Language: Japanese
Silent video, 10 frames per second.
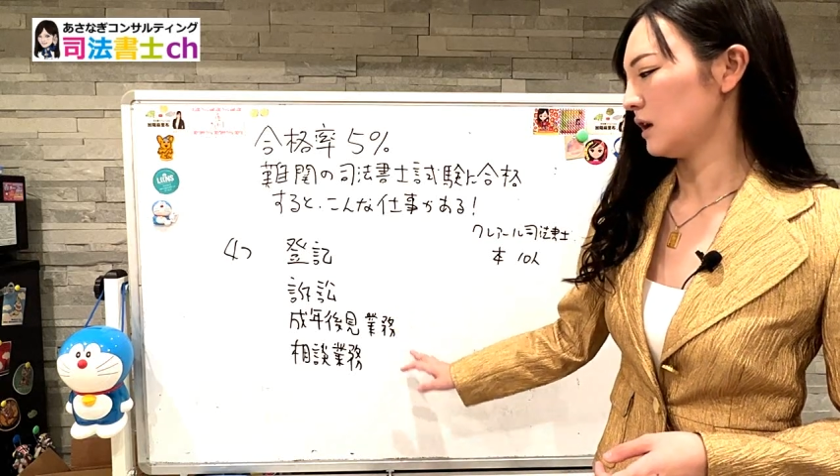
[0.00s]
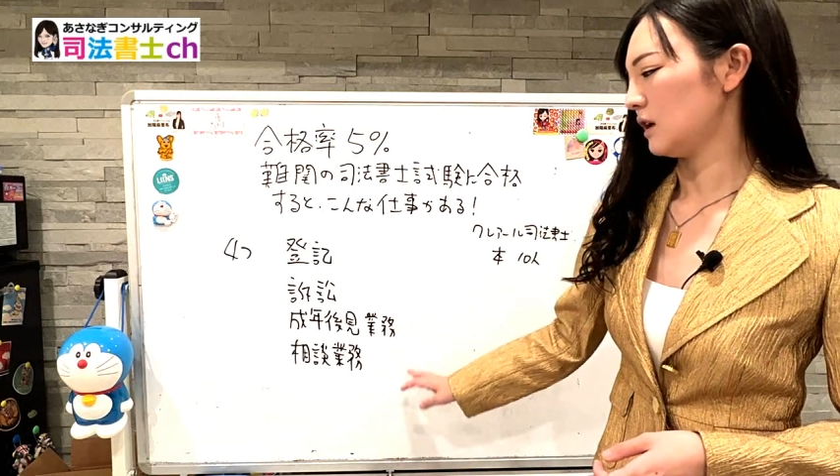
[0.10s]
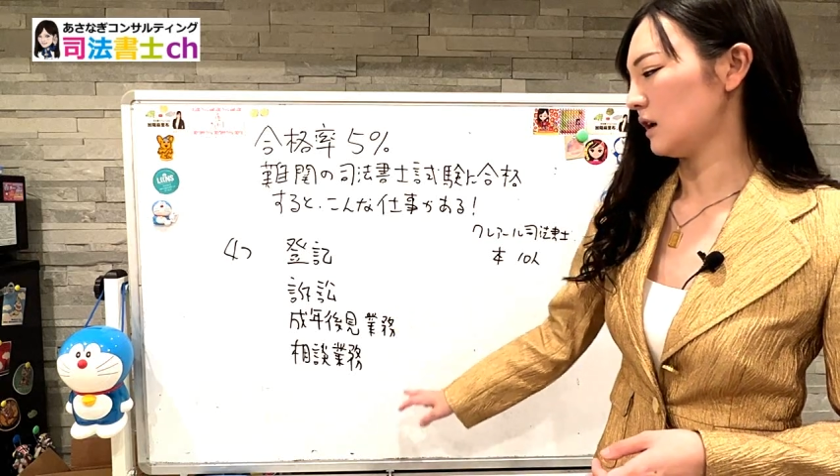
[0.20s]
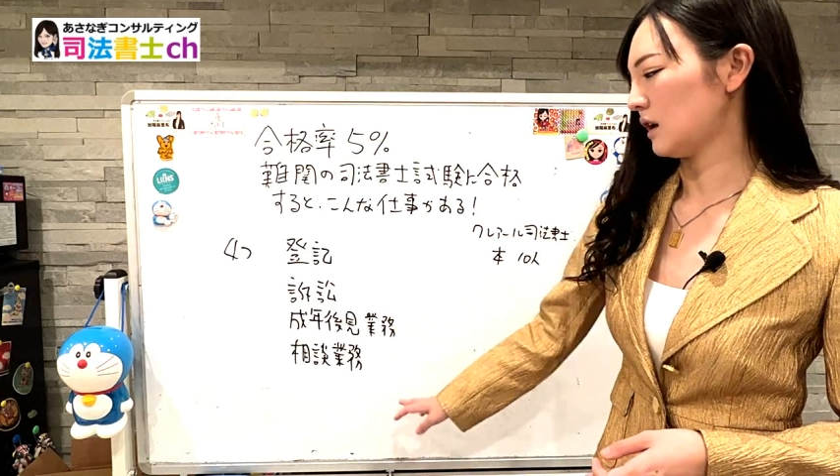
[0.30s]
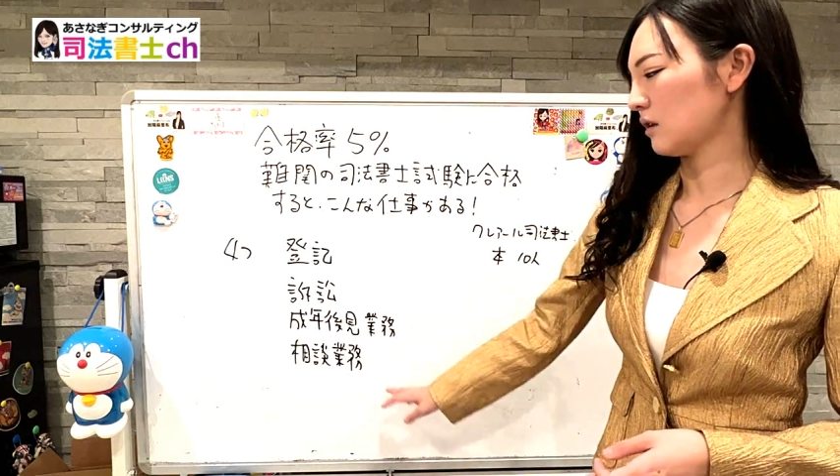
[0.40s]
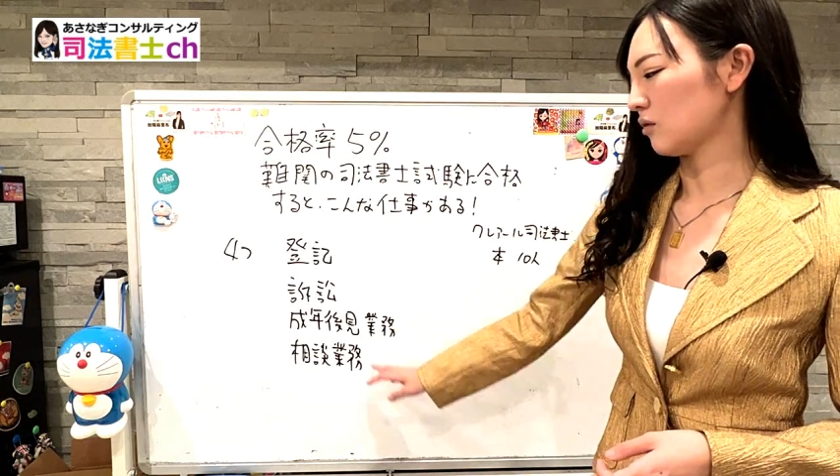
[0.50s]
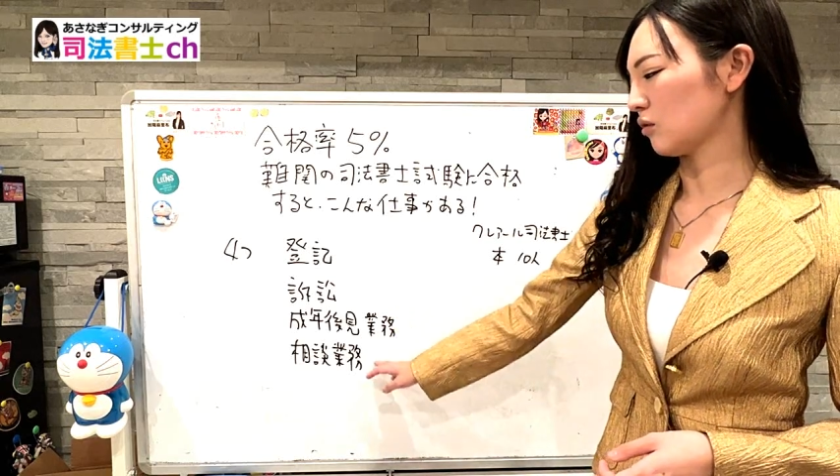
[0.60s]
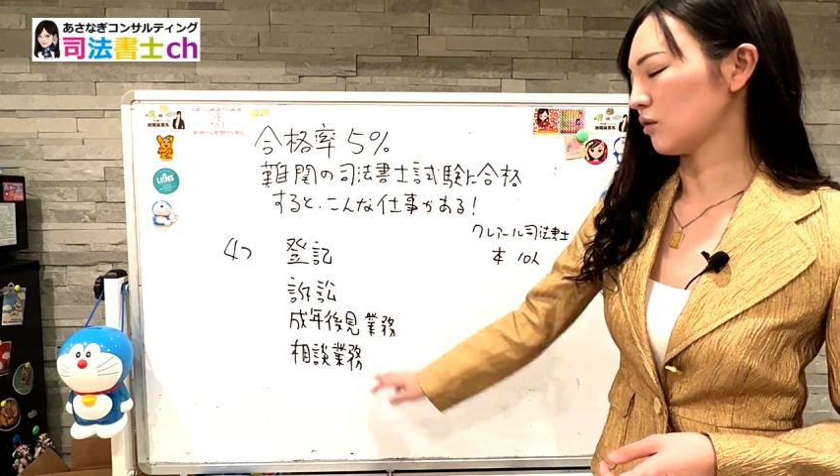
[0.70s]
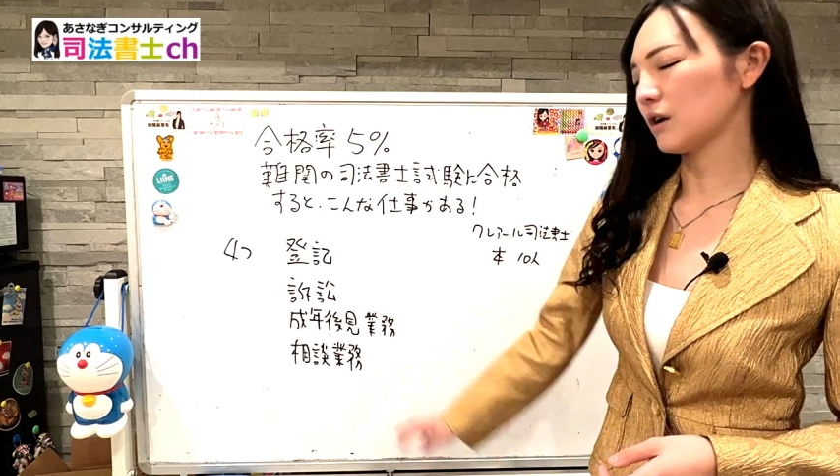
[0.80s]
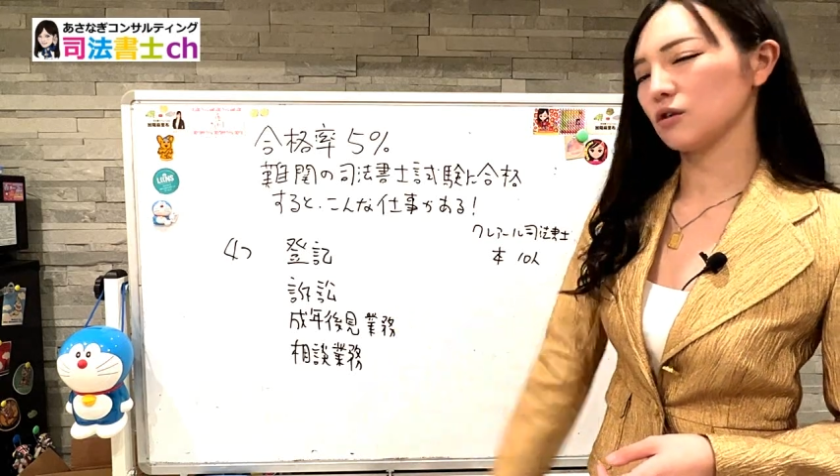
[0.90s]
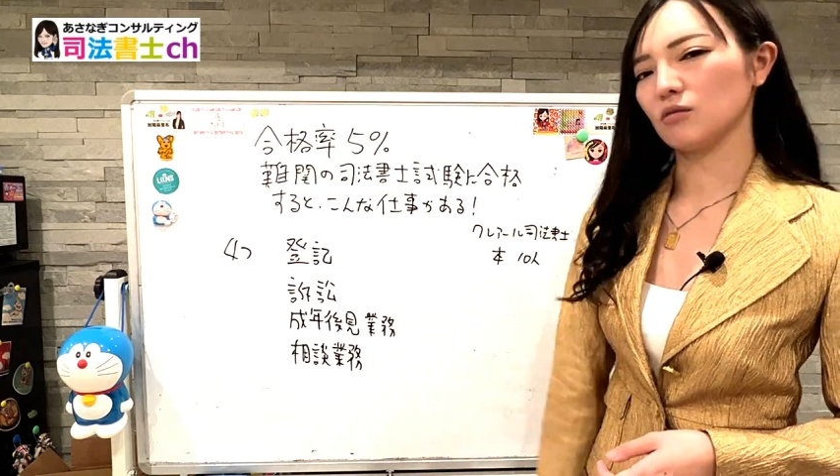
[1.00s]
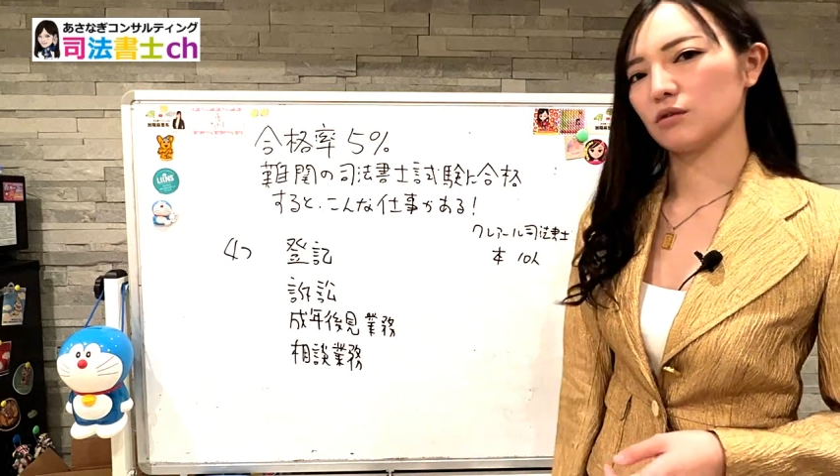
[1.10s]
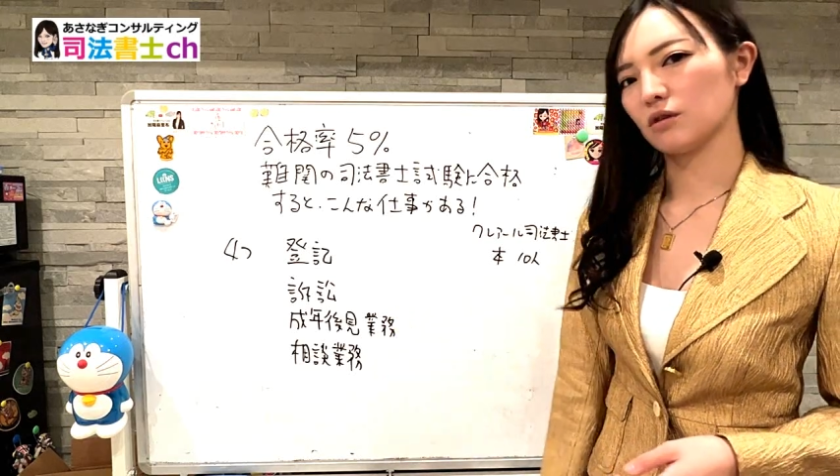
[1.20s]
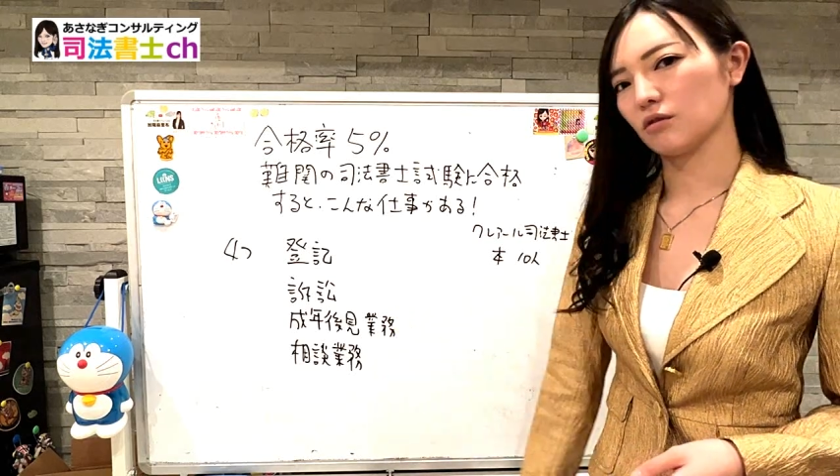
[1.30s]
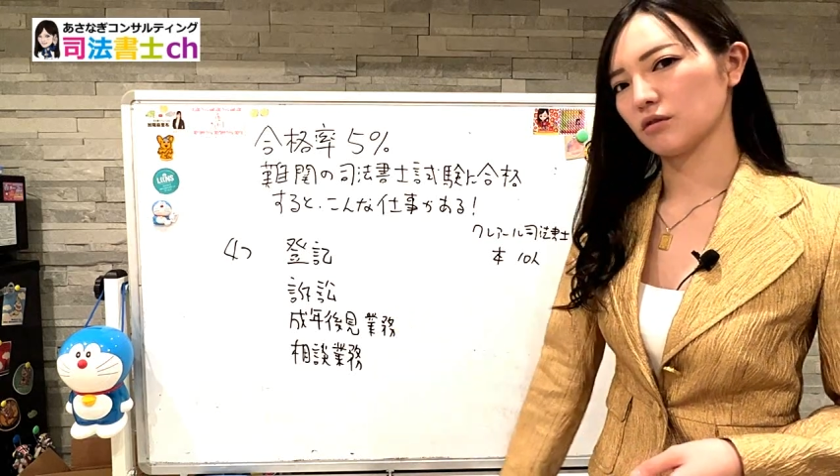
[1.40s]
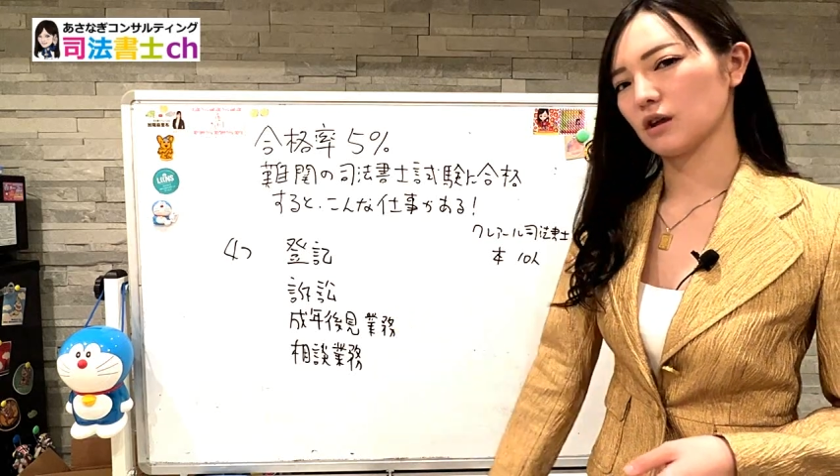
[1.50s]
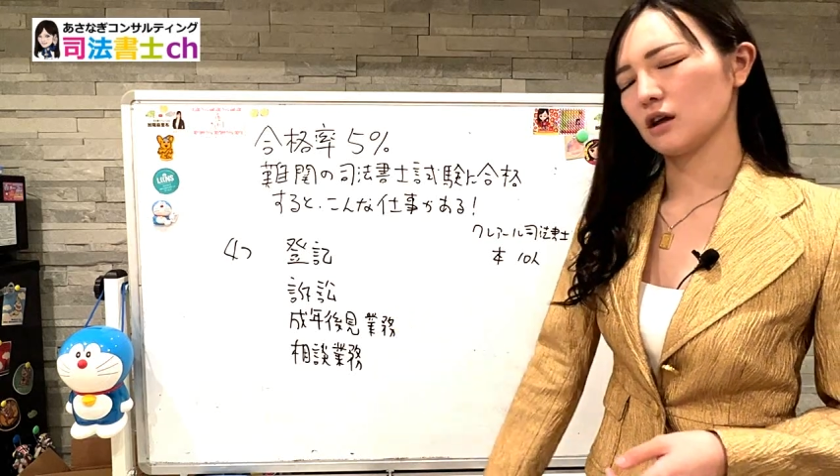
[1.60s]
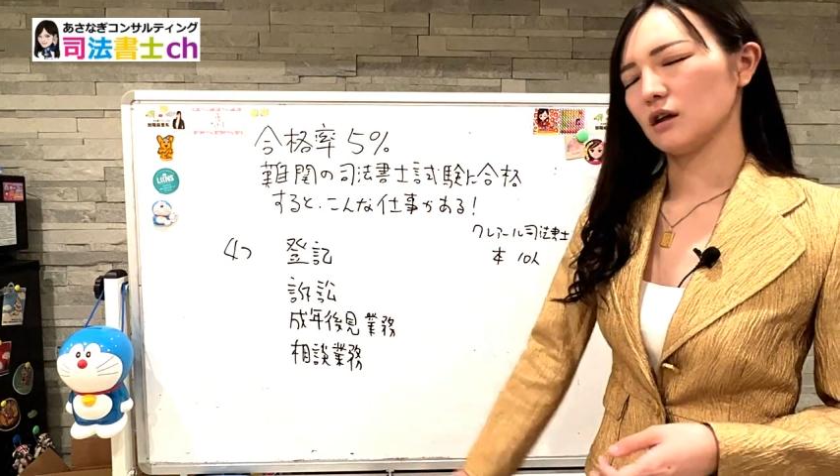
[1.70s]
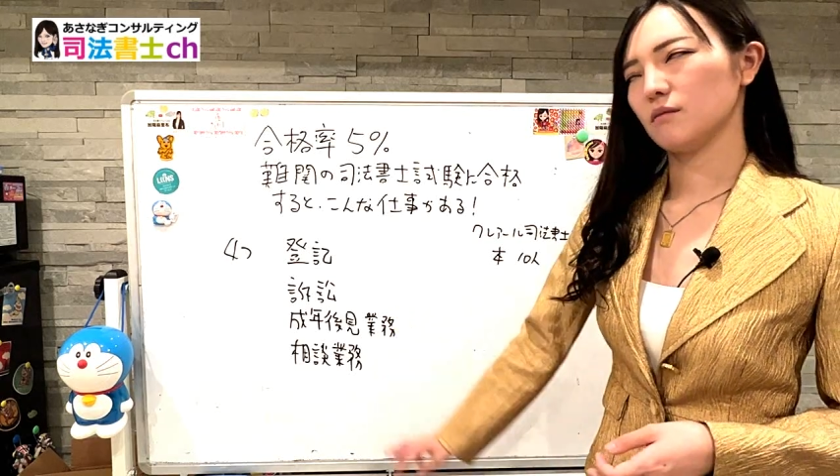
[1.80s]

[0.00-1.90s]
えー、あと相談業務ということで、